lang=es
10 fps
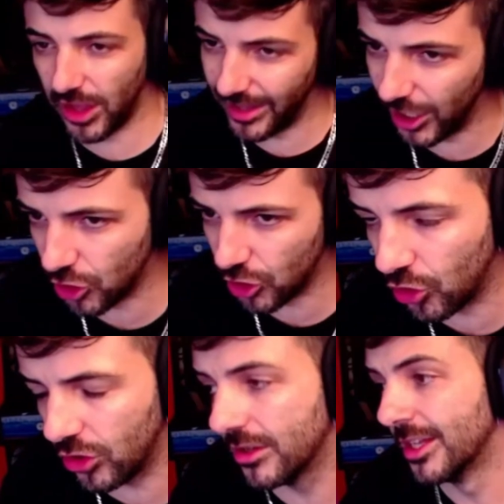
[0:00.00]
tendría otro
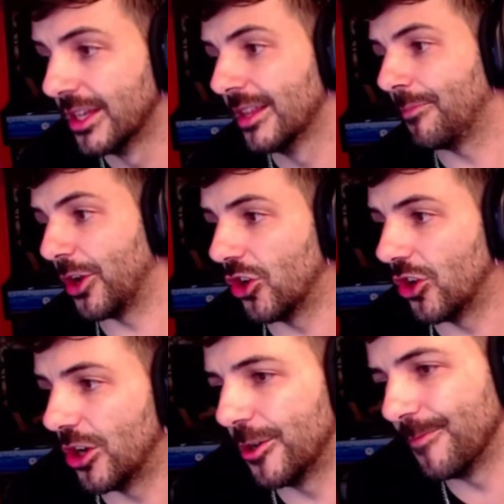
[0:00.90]
tono.
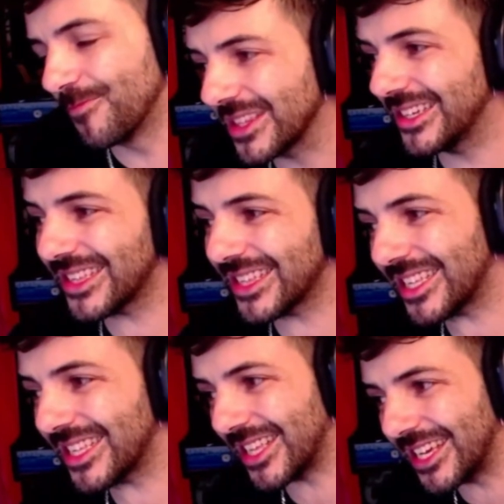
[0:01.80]
Pero es
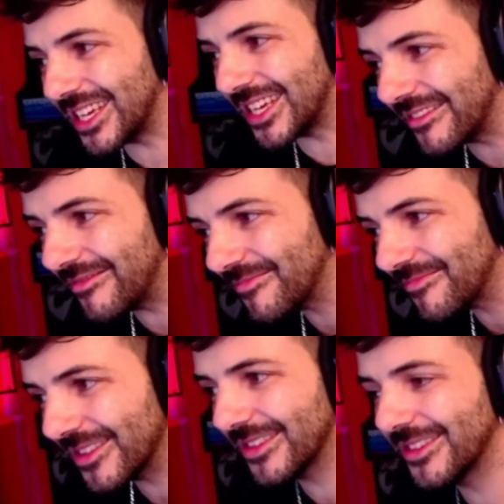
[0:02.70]
ese...
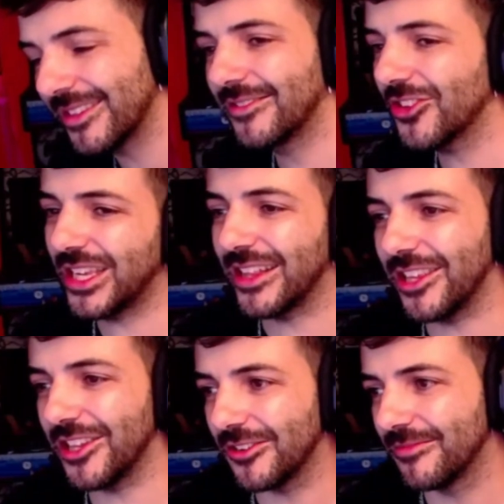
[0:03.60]
No sé,
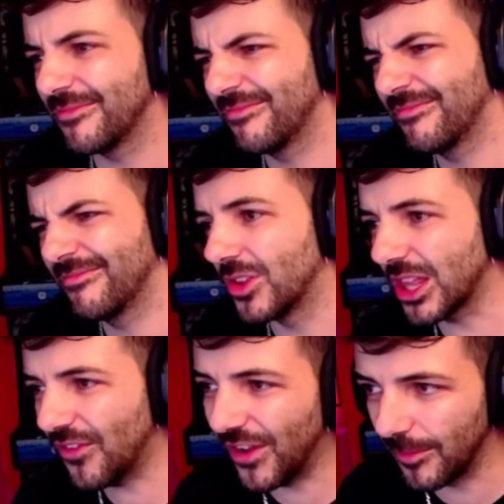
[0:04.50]
tío. No
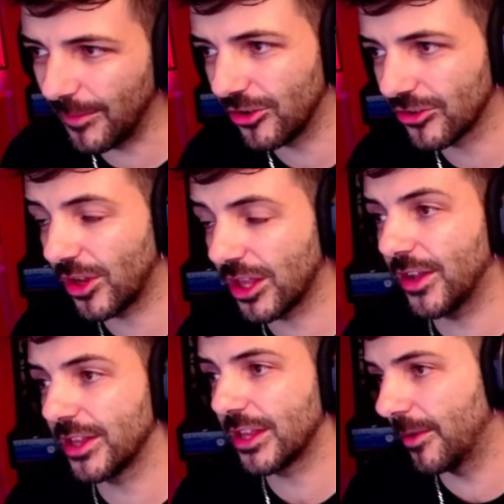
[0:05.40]
hace falta, amigos, no hace falta, de